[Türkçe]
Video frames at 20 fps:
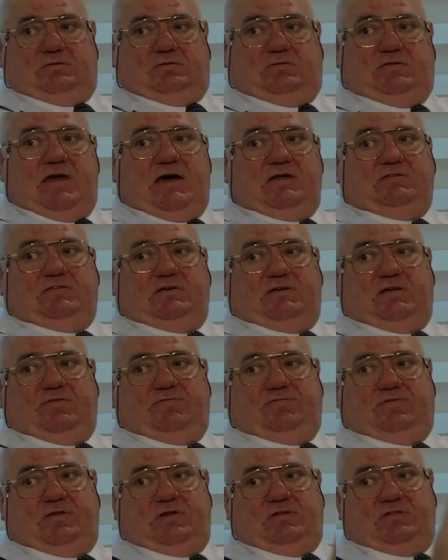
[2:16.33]
diğer
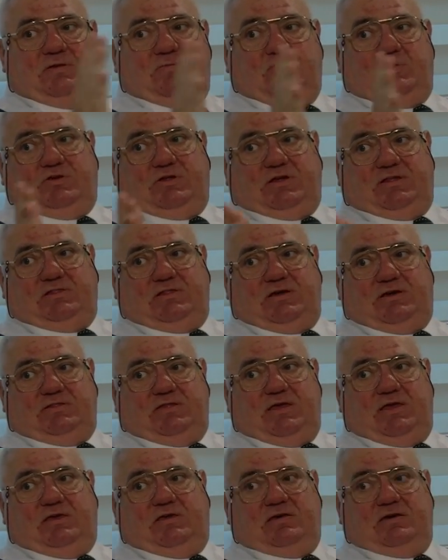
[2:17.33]
demokratlar. demokratlar da
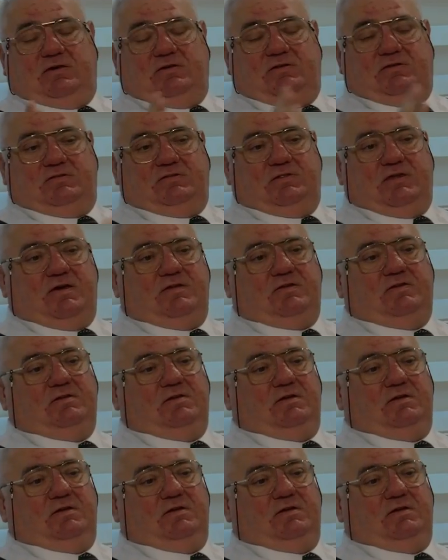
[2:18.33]
ikiye ayrıldılar.